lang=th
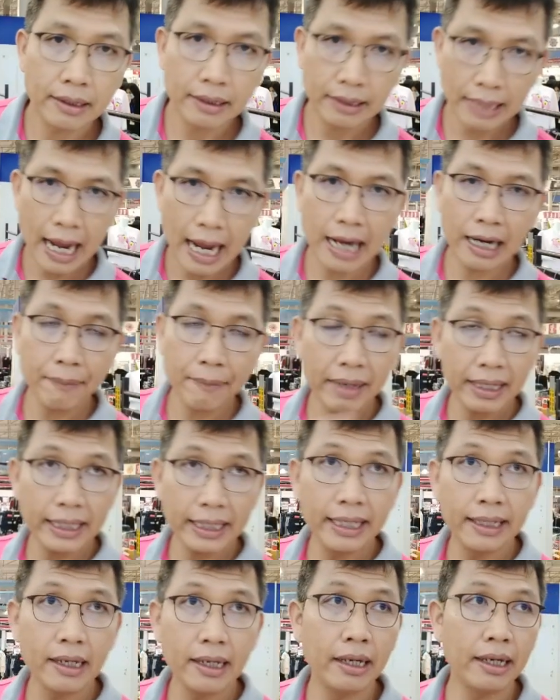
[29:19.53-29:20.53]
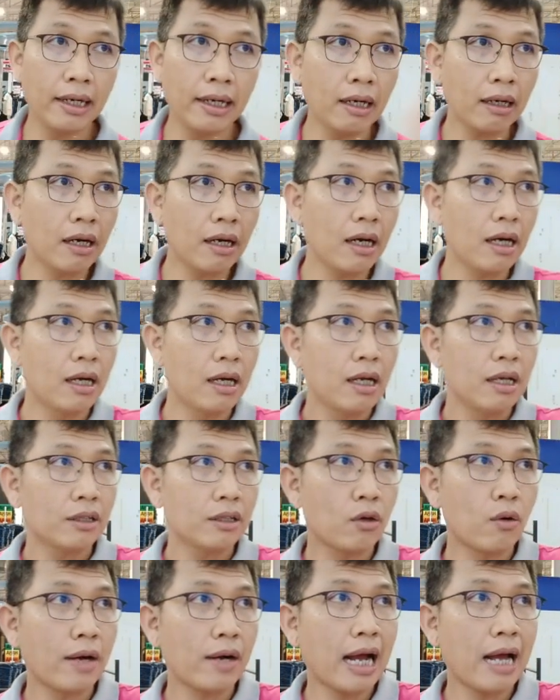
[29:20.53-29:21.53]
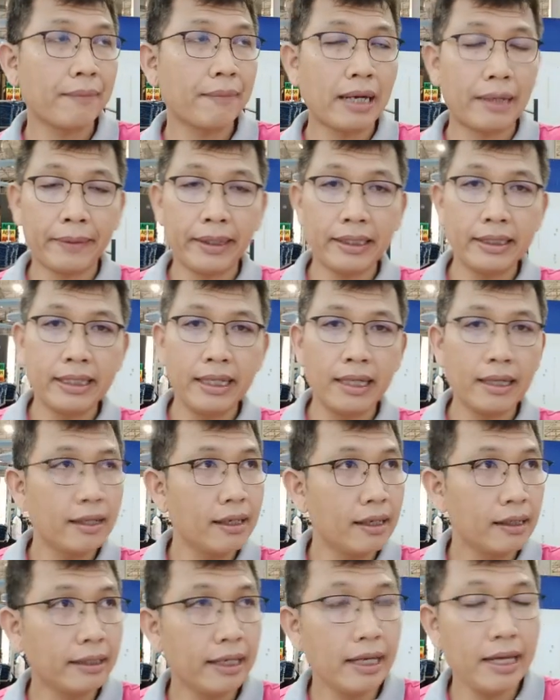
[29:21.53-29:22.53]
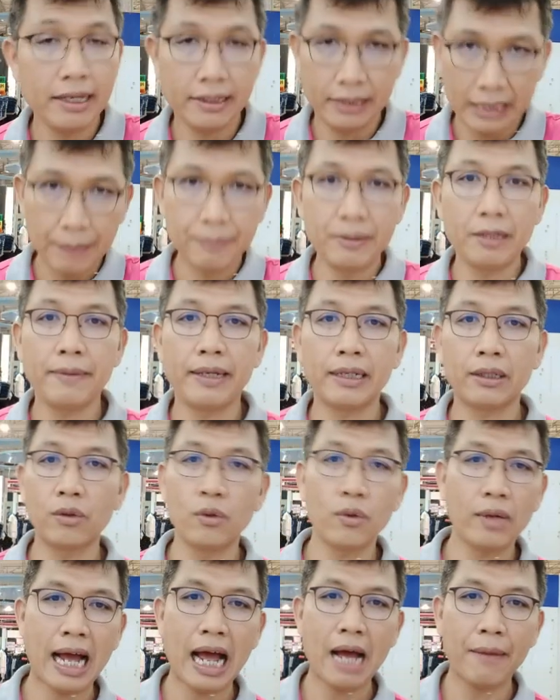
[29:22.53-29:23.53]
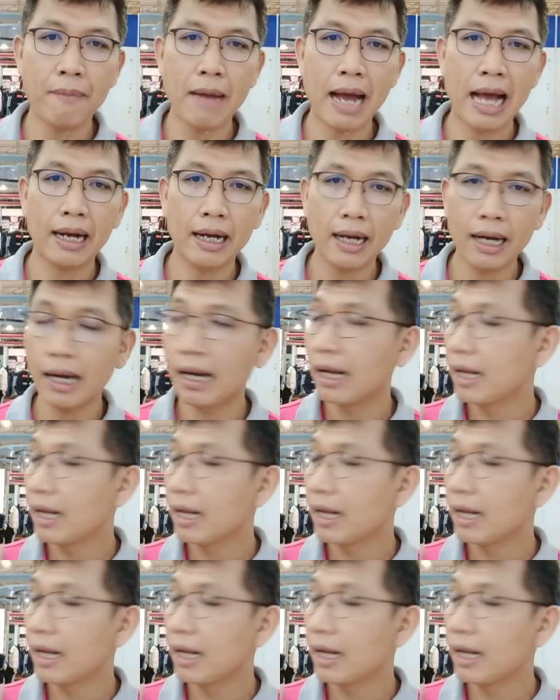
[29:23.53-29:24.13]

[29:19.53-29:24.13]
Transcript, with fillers: ข้างกับแม็กยีนเลย แล้วก็ตรงข้ามกับแคชเชียร์ เครื่องที่ 10 11 คุณลูกค้ามาก็